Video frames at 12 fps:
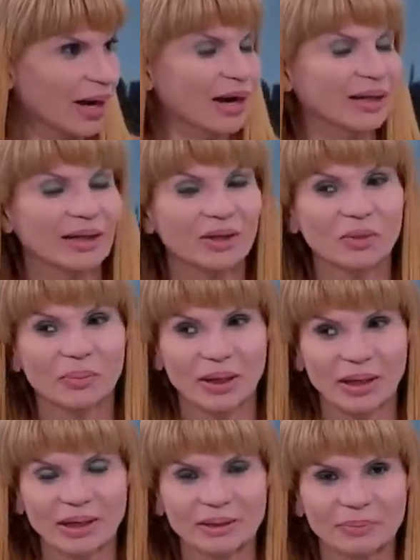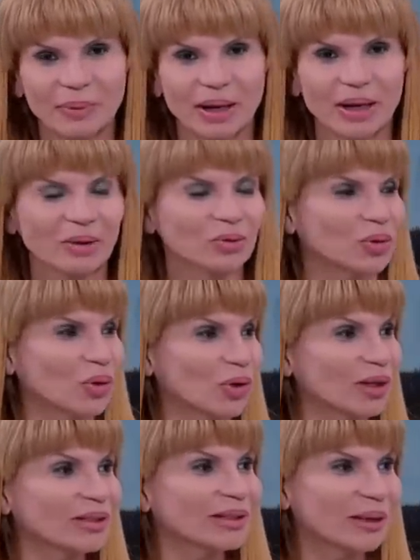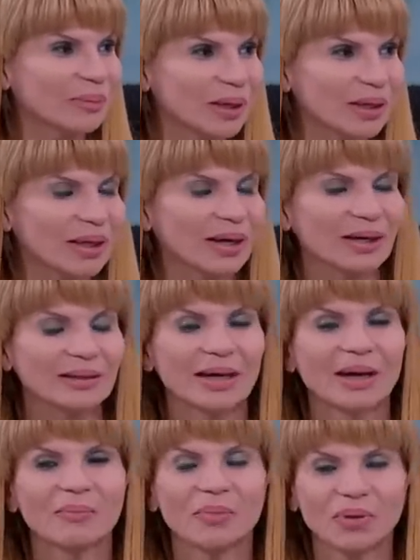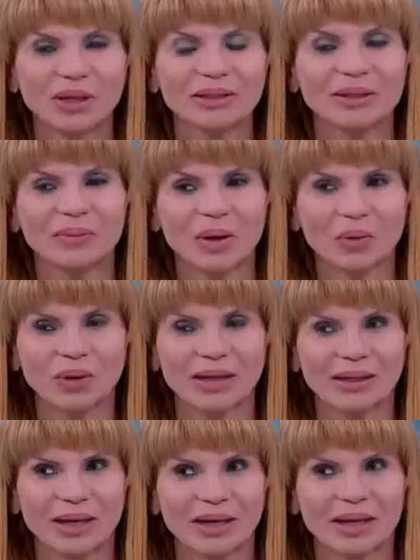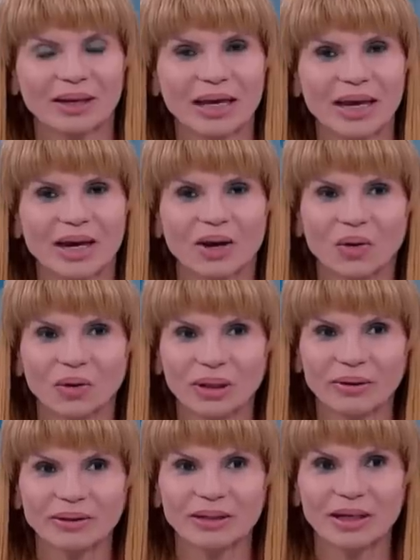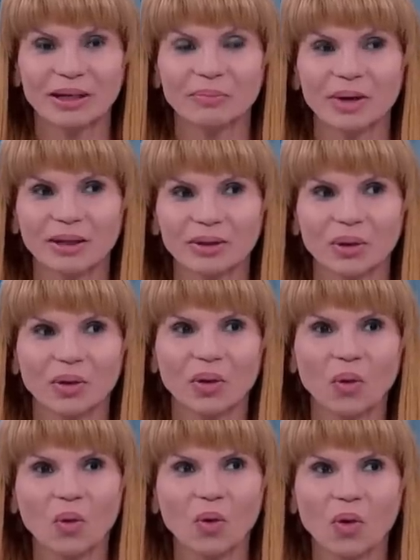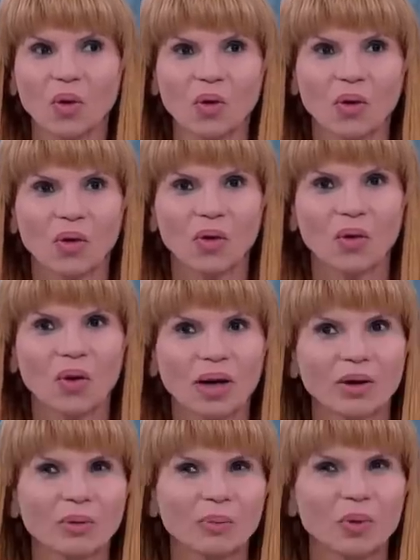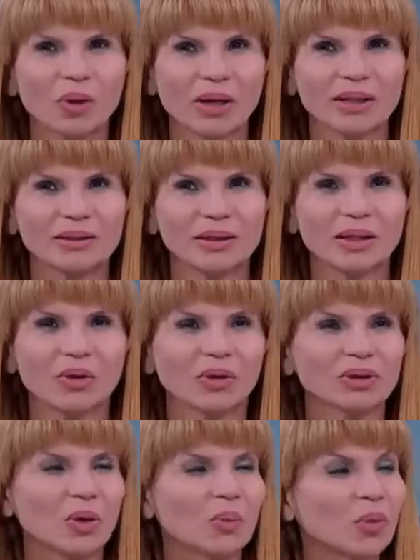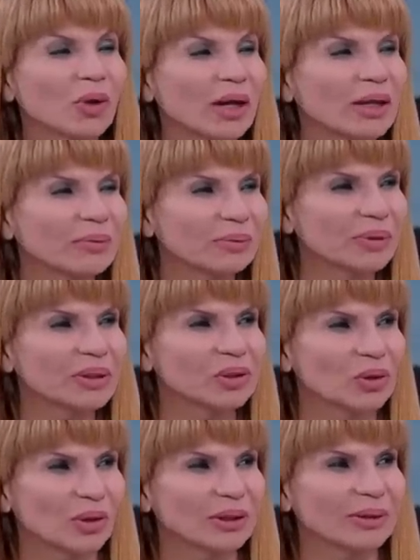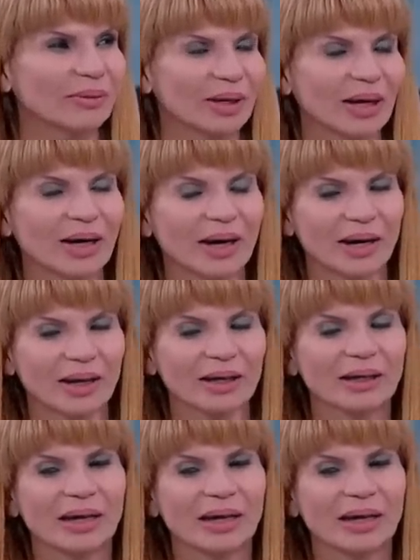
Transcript: Hay que tomar las precauciones de vida, porque si veo una tragedia otra vez en el metro o algo por el estilo. Es como un edificio que se vaya a caer.